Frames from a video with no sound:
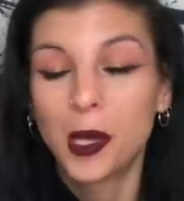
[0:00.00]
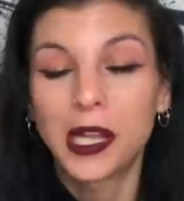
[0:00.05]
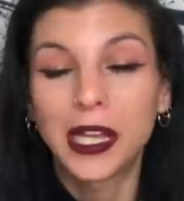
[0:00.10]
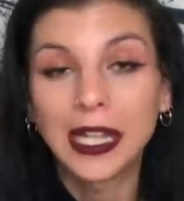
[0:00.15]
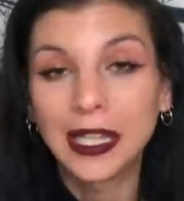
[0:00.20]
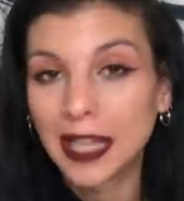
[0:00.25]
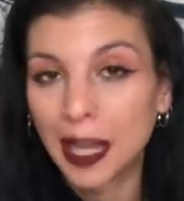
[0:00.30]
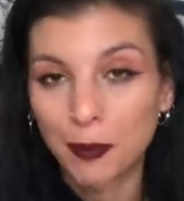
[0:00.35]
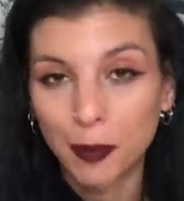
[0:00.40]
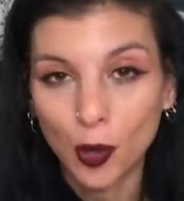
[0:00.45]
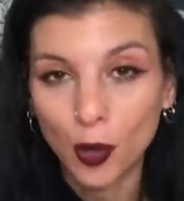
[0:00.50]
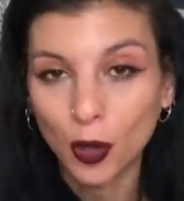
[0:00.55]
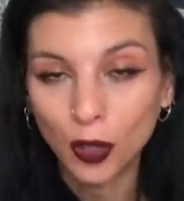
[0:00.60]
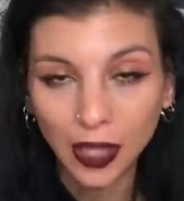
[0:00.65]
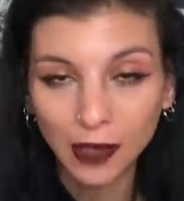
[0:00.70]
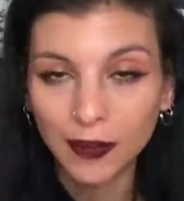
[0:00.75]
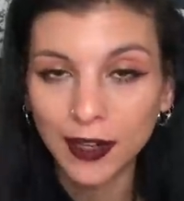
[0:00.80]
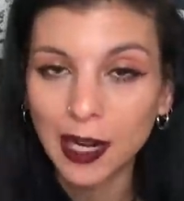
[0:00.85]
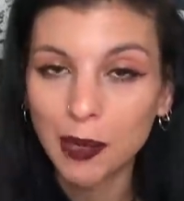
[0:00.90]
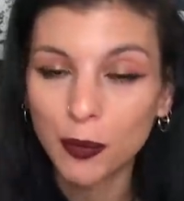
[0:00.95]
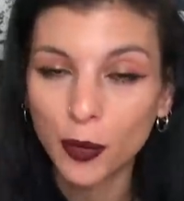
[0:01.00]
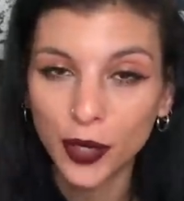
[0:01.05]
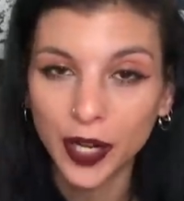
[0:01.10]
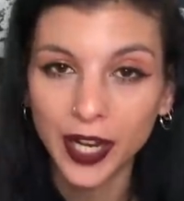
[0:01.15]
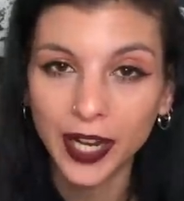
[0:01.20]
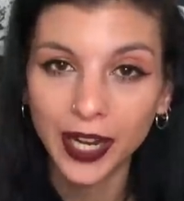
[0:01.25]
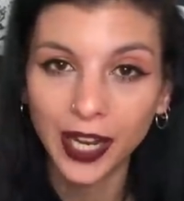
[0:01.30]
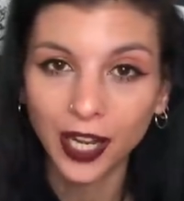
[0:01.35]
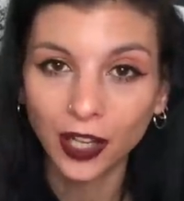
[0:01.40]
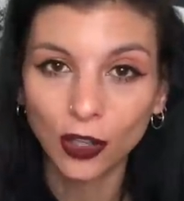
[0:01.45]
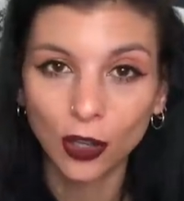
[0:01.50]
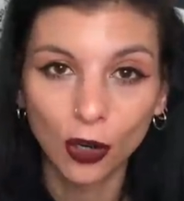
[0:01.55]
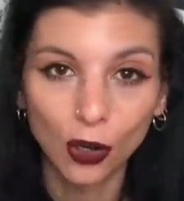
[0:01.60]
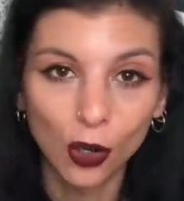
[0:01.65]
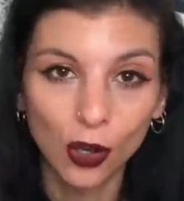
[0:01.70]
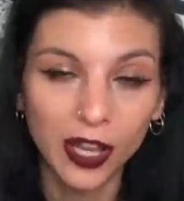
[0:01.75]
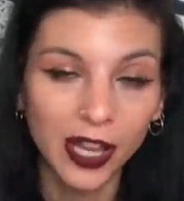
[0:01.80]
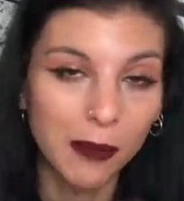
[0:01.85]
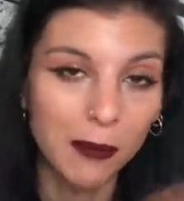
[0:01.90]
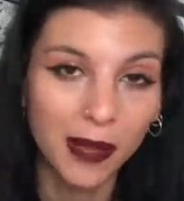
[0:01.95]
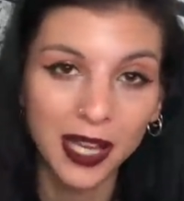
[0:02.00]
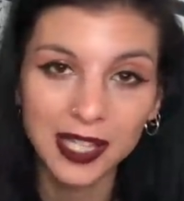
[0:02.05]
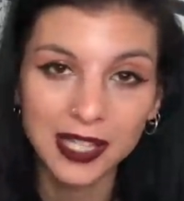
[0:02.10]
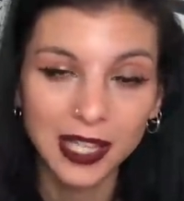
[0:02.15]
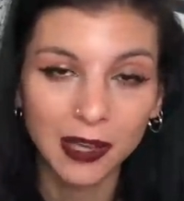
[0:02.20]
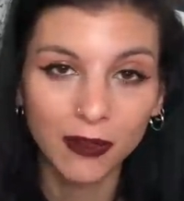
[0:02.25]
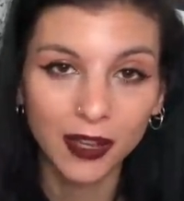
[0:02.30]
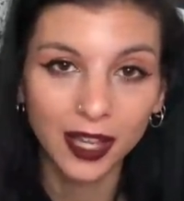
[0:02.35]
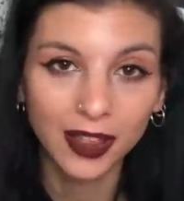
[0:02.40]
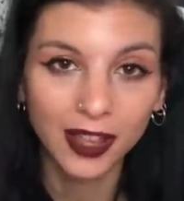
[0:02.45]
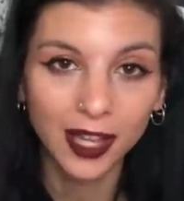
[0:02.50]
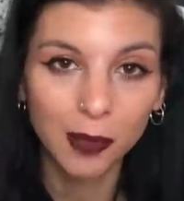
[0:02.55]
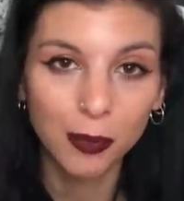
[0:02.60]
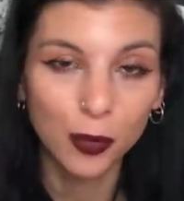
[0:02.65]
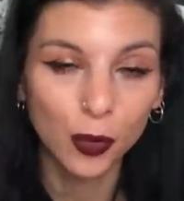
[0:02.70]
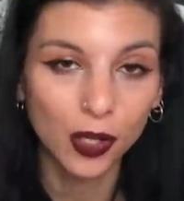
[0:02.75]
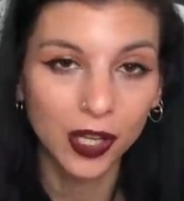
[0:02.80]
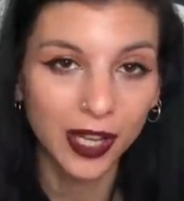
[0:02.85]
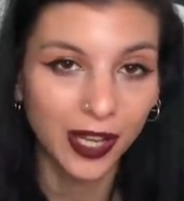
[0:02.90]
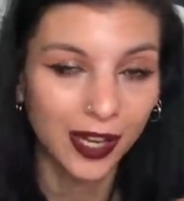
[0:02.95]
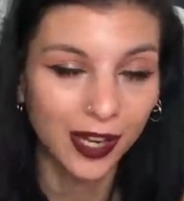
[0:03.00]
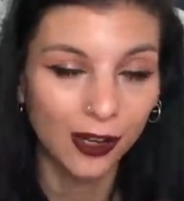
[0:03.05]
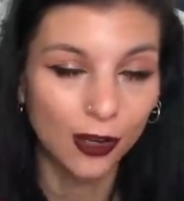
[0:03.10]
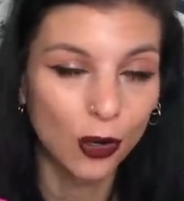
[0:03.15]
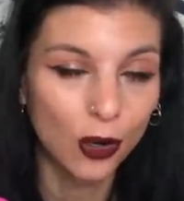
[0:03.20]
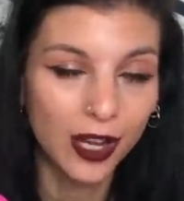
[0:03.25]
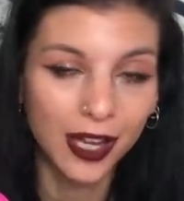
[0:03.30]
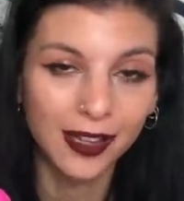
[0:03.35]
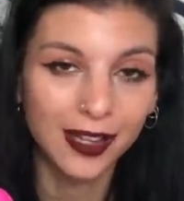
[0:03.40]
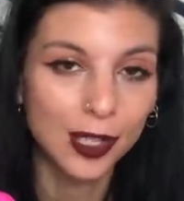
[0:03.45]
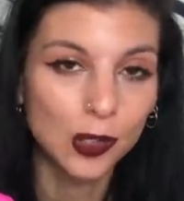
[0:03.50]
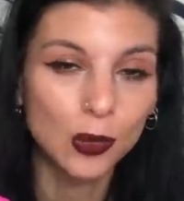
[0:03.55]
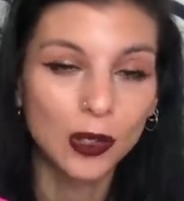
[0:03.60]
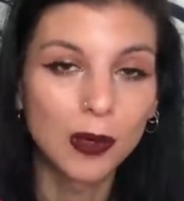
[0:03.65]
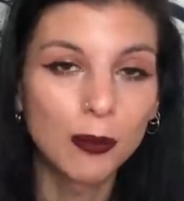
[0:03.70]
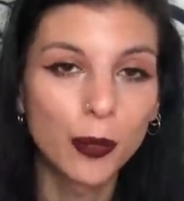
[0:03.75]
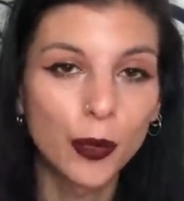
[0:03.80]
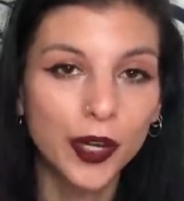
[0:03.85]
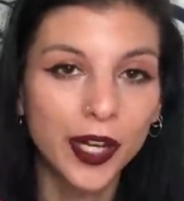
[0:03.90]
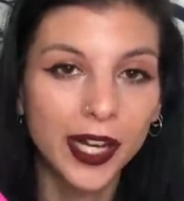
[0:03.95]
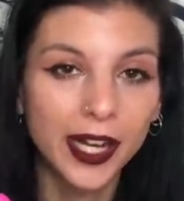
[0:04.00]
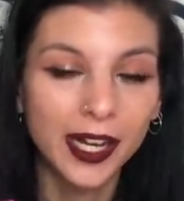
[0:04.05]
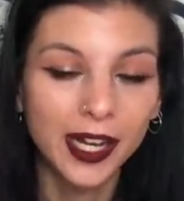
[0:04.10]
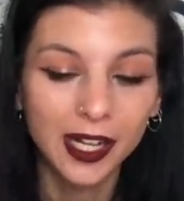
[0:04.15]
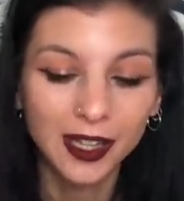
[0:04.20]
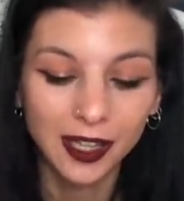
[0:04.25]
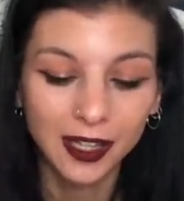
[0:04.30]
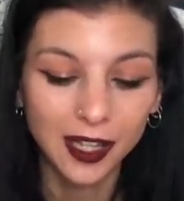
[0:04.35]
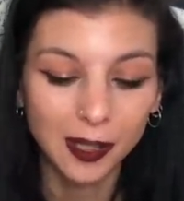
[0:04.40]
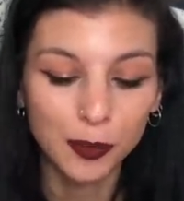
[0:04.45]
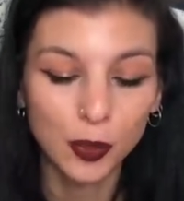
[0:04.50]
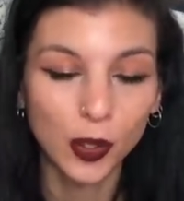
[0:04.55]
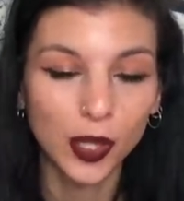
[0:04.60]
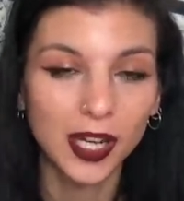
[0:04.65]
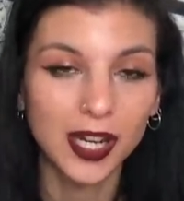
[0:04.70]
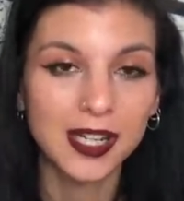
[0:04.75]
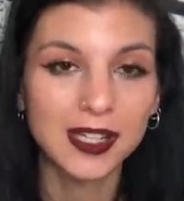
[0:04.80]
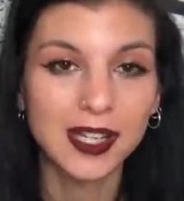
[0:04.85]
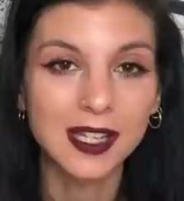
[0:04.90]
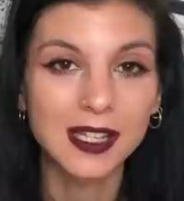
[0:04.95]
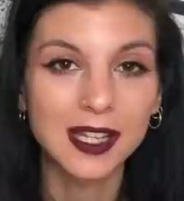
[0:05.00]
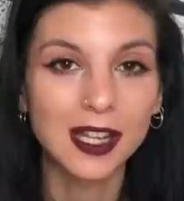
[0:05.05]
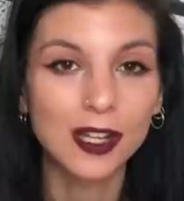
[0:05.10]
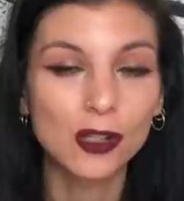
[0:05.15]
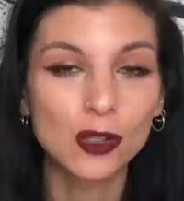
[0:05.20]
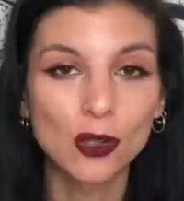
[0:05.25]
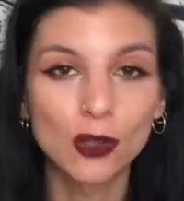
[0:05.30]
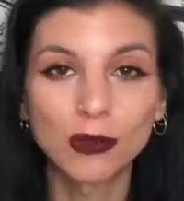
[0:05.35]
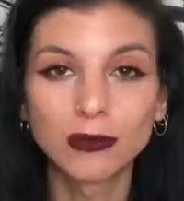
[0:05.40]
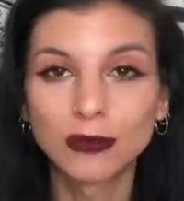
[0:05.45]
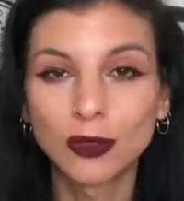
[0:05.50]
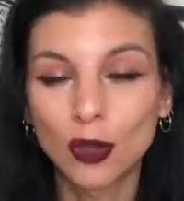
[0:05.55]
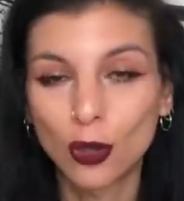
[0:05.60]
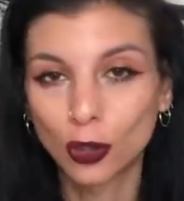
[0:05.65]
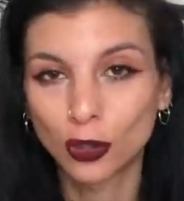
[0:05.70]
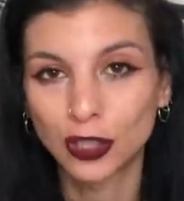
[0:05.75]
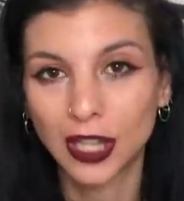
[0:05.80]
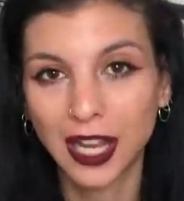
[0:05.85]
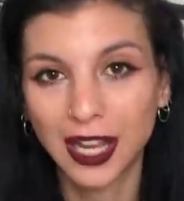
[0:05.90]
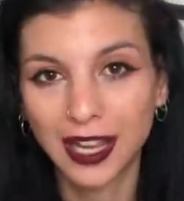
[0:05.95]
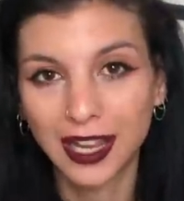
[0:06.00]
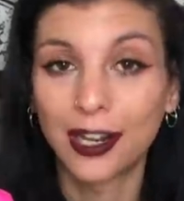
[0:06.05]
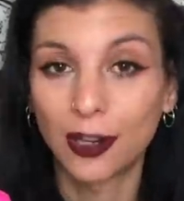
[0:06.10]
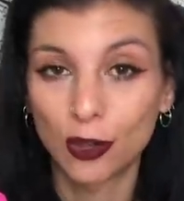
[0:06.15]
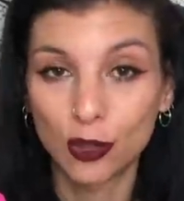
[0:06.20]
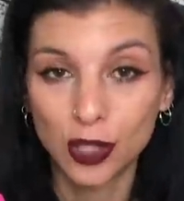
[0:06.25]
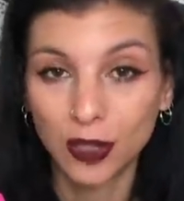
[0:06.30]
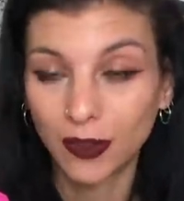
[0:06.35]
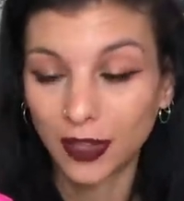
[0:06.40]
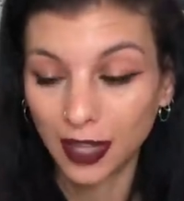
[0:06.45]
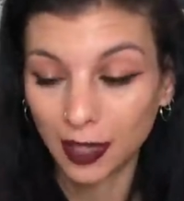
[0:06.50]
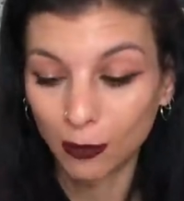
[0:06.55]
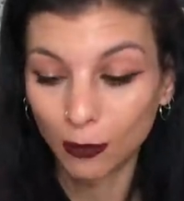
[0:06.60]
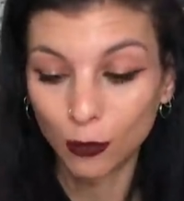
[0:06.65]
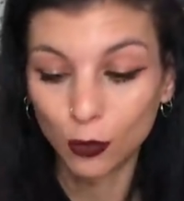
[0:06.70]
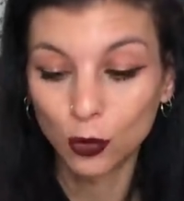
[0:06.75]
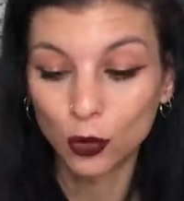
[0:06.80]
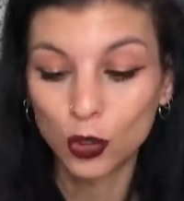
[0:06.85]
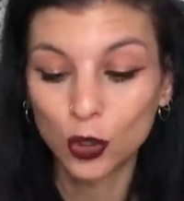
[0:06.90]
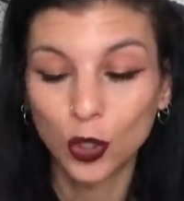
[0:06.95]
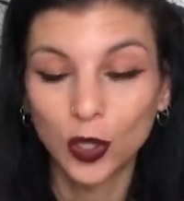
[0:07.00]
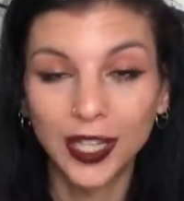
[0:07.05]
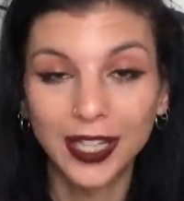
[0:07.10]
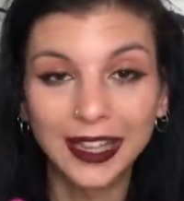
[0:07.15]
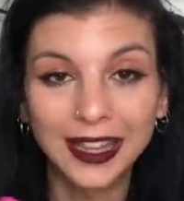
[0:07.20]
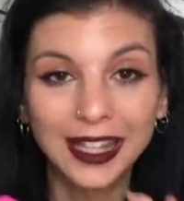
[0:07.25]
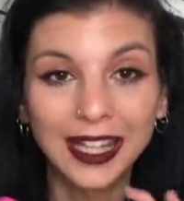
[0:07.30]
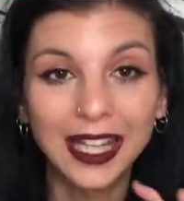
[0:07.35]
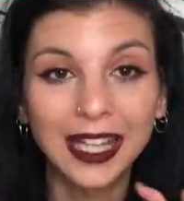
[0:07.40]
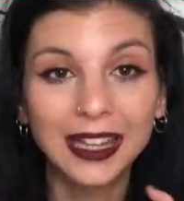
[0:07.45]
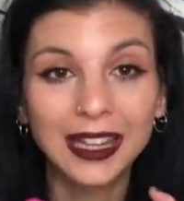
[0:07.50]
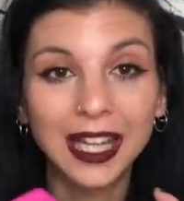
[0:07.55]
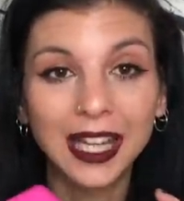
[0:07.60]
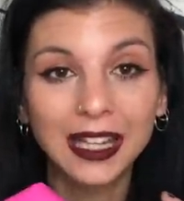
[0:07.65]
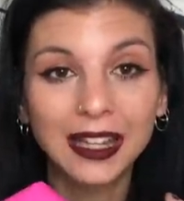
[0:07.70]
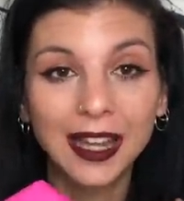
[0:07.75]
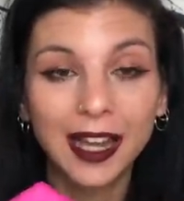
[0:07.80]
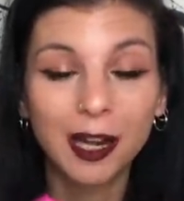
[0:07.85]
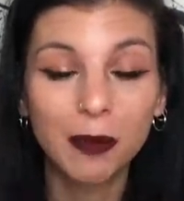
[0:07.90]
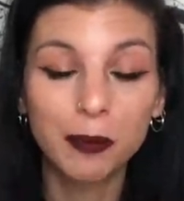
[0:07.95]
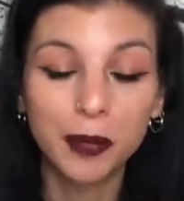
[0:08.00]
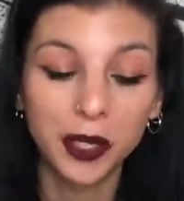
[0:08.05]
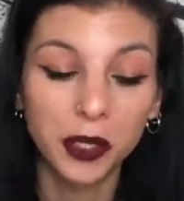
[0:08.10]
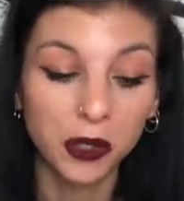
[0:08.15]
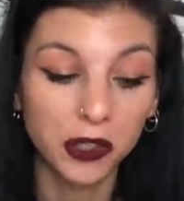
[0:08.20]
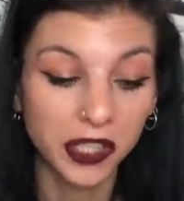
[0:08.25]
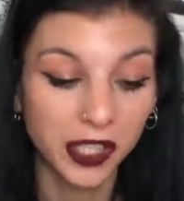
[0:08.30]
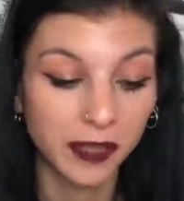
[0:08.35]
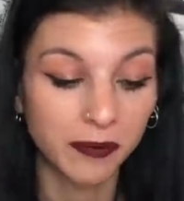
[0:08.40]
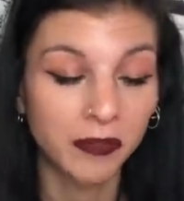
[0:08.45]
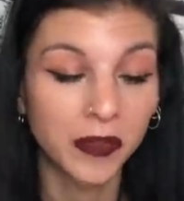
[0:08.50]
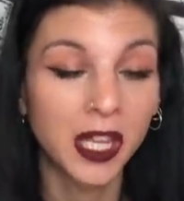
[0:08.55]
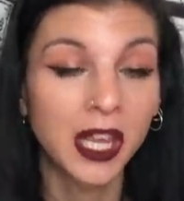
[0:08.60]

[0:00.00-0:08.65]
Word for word: y tampoco te van a poner ellos lo que más se vende porque lo que te suelen poner en este tipo de neceser son cosas que no se venden mucho en tienda y tal, pero oye,